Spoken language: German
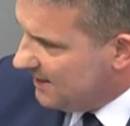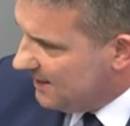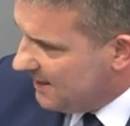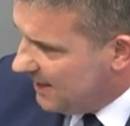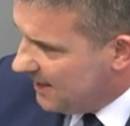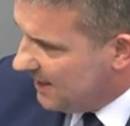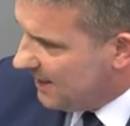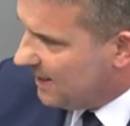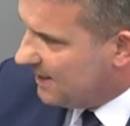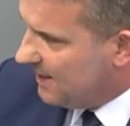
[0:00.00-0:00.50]

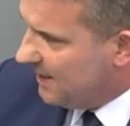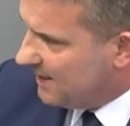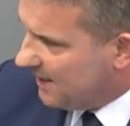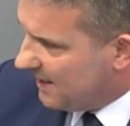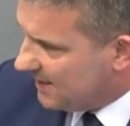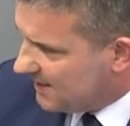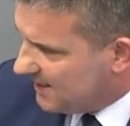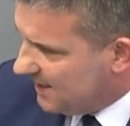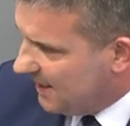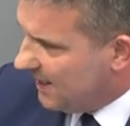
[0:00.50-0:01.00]
nicht die
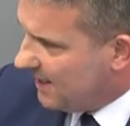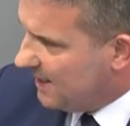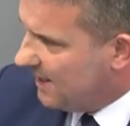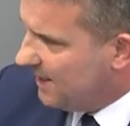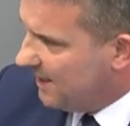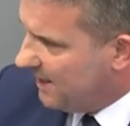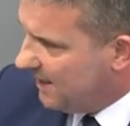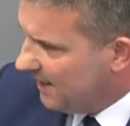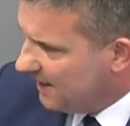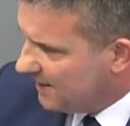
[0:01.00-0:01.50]

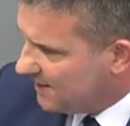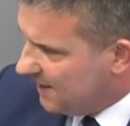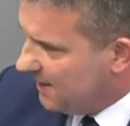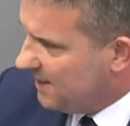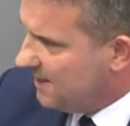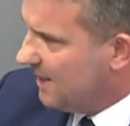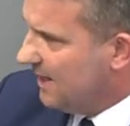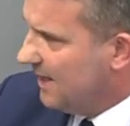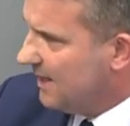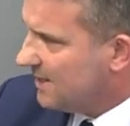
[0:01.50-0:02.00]
tatsächliche
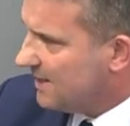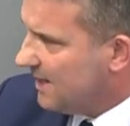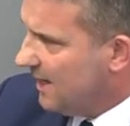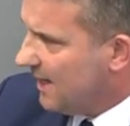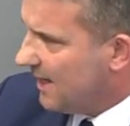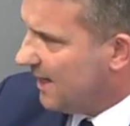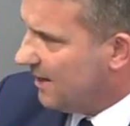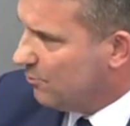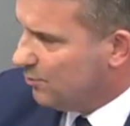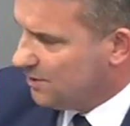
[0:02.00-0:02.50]

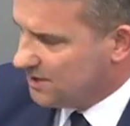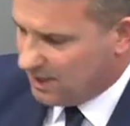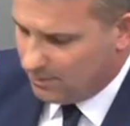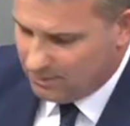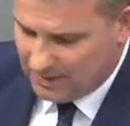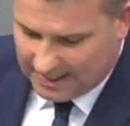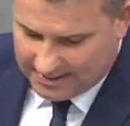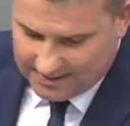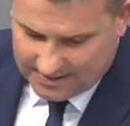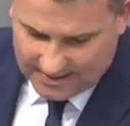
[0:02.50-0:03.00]
Sicherheitslage in
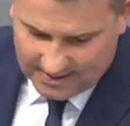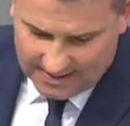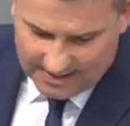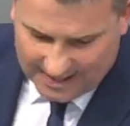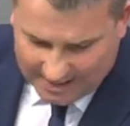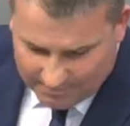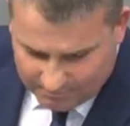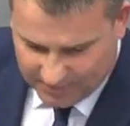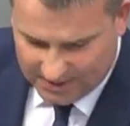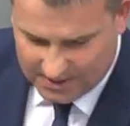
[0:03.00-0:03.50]
unserem Land
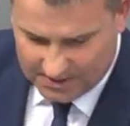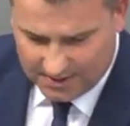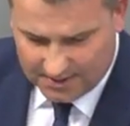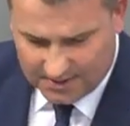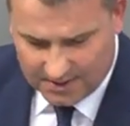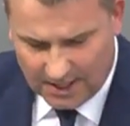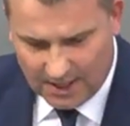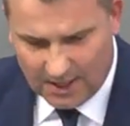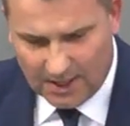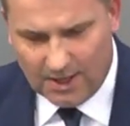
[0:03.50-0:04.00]
abbildet.